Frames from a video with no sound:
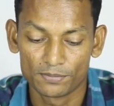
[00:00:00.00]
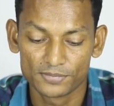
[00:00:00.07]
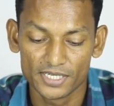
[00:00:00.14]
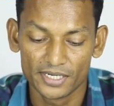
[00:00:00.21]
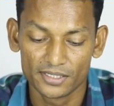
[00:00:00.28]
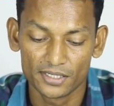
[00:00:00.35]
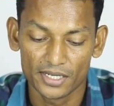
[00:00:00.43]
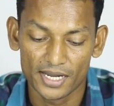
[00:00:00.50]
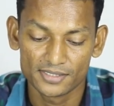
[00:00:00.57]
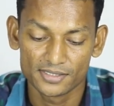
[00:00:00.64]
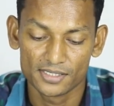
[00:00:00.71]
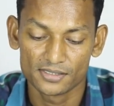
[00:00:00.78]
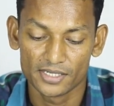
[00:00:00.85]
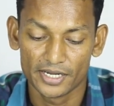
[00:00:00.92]
வெப்சைட்
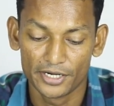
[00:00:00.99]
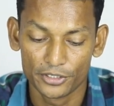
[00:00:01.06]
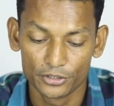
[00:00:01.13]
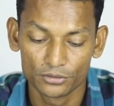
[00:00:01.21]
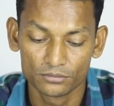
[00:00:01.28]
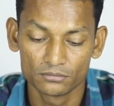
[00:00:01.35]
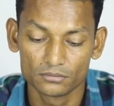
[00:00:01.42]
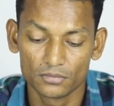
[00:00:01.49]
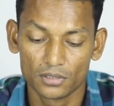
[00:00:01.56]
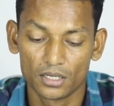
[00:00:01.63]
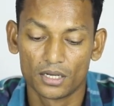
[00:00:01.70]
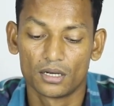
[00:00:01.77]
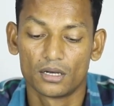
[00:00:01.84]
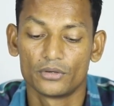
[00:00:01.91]
ஆட்ஸன்ஸ் ஐடியும்
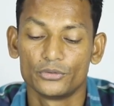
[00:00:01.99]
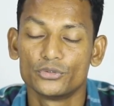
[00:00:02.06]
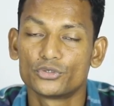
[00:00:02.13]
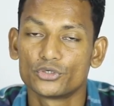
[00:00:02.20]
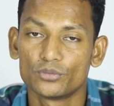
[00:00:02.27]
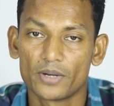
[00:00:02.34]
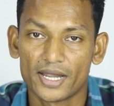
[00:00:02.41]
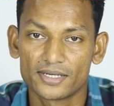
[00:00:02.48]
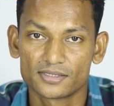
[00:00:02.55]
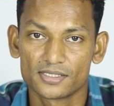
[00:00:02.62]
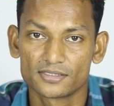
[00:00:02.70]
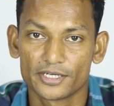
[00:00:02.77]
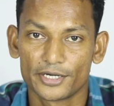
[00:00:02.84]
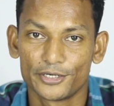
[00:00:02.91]
யூடியூப்
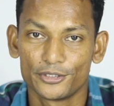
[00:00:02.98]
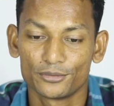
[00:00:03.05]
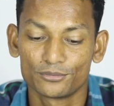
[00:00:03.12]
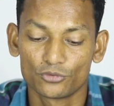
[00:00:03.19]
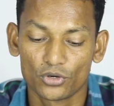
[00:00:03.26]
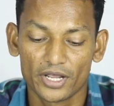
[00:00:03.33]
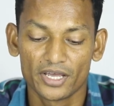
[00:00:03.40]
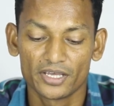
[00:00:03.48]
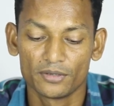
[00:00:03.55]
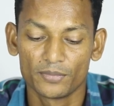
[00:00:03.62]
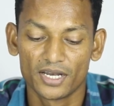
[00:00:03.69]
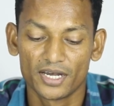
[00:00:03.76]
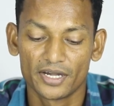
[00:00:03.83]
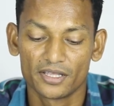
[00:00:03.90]
ஆட்ஸன்ஸ் ஐடியும் ஒரே
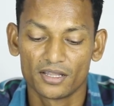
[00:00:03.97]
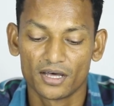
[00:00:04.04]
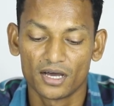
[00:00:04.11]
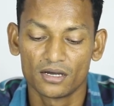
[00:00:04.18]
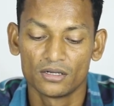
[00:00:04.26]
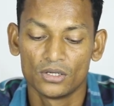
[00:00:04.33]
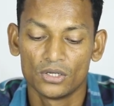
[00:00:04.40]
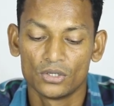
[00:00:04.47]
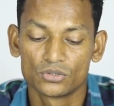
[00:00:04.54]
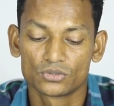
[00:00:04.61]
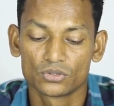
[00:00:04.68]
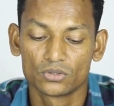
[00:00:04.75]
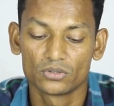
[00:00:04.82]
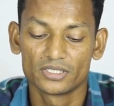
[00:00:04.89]
இமெயில் ஐடி தான்
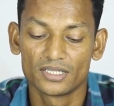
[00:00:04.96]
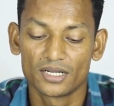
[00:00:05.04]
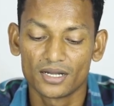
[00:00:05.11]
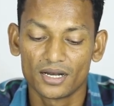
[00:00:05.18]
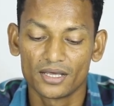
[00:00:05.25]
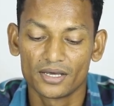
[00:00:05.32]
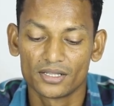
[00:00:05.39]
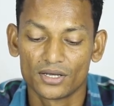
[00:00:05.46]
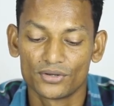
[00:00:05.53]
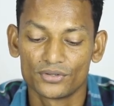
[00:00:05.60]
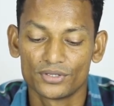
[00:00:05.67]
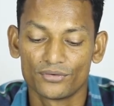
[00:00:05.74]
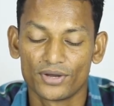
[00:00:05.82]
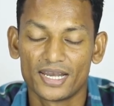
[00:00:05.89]
ஸோ இதனால்
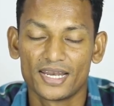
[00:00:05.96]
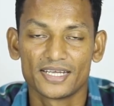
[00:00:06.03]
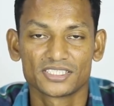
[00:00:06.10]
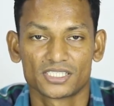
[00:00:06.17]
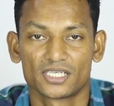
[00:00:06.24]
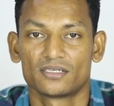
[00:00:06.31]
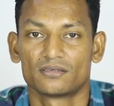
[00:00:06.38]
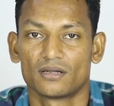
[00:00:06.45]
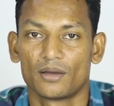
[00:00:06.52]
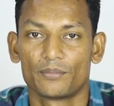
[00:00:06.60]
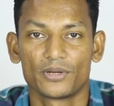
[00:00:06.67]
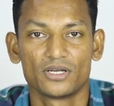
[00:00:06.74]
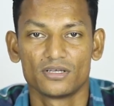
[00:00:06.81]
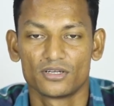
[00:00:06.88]
ஏதாவது வைலேஷன்
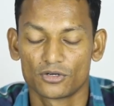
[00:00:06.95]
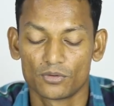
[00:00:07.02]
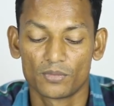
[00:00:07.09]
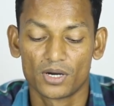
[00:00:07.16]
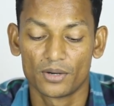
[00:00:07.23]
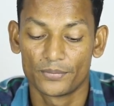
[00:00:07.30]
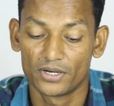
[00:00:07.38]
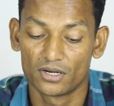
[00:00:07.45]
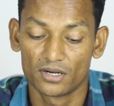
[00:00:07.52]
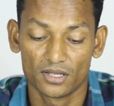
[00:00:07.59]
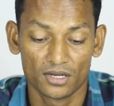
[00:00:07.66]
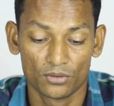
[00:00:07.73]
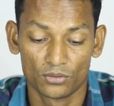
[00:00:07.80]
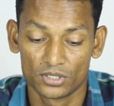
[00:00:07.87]
அப்படின்னு இருக்குமா
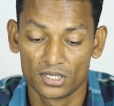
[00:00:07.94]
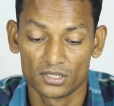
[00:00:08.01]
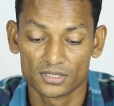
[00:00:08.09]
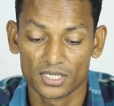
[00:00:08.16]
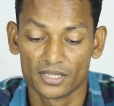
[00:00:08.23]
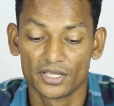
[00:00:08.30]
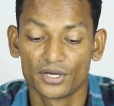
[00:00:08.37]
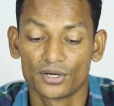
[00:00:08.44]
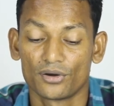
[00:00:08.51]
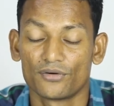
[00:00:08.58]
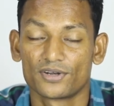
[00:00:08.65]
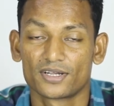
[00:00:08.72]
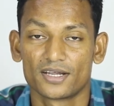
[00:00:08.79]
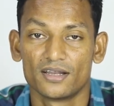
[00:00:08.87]
அப்படின்ற ஒரு
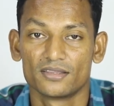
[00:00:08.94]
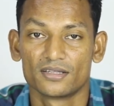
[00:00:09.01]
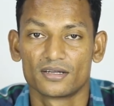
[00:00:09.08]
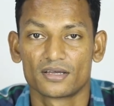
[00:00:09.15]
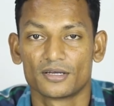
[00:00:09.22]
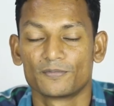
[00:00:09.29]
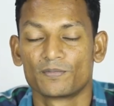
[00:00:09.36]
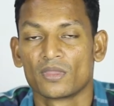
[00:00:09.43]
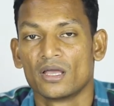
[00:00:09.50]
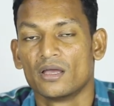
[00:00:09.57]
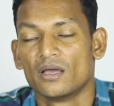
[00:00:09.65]
சந்தேகம் அவருக்கு எழுந்திருக்கு